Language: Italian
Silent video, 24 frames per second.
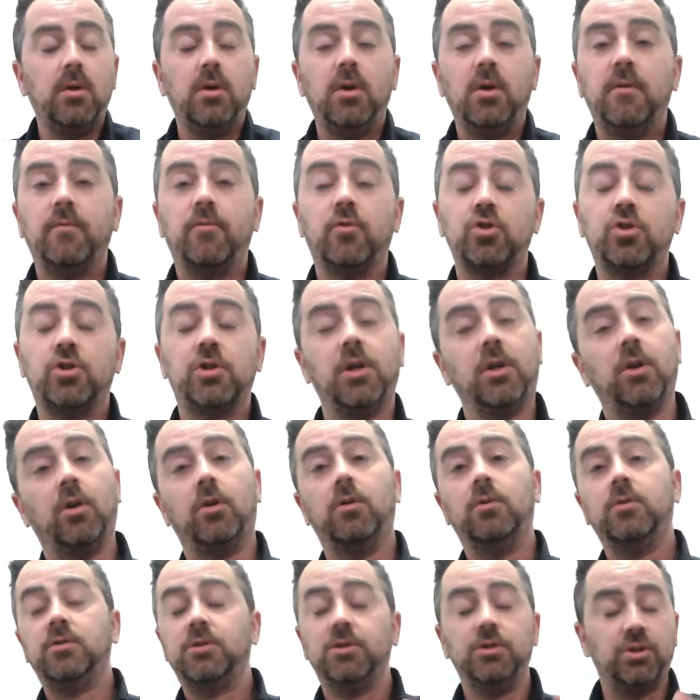Forse
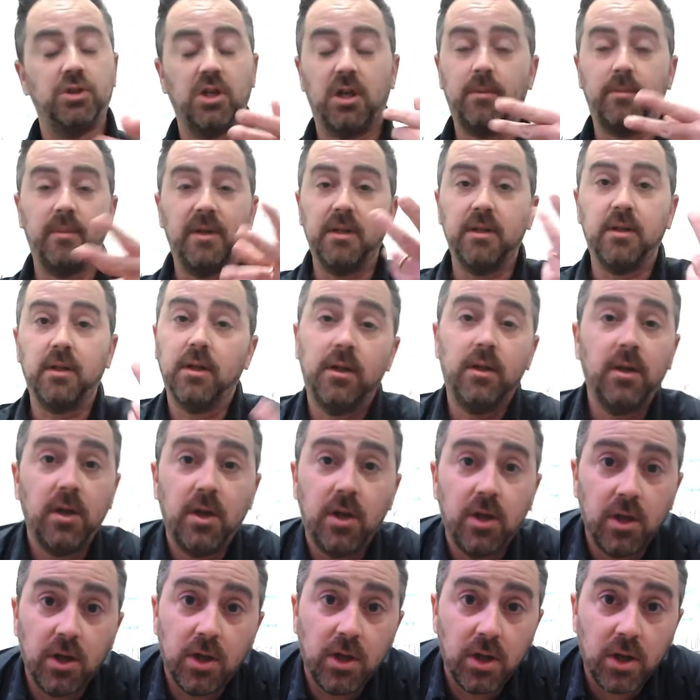no, sinceramente.
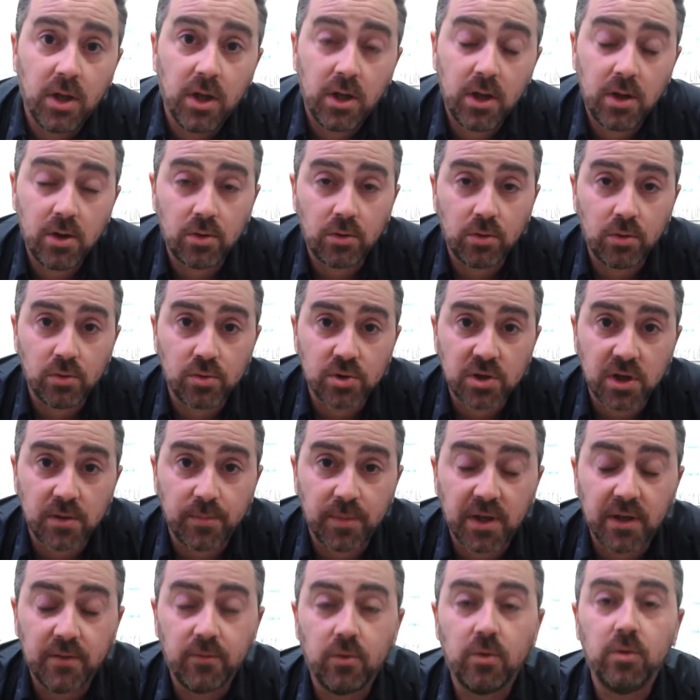Io non lo
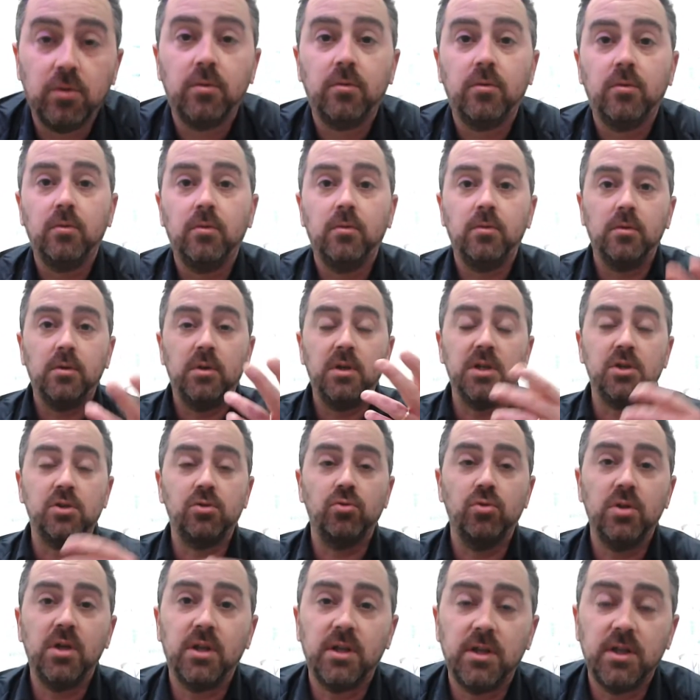sapevo. Li
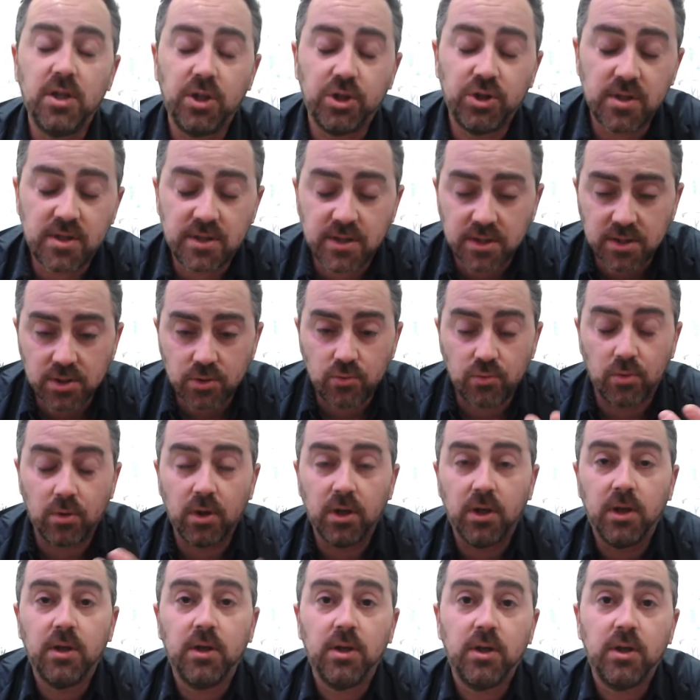studiati gli egizi a scuola.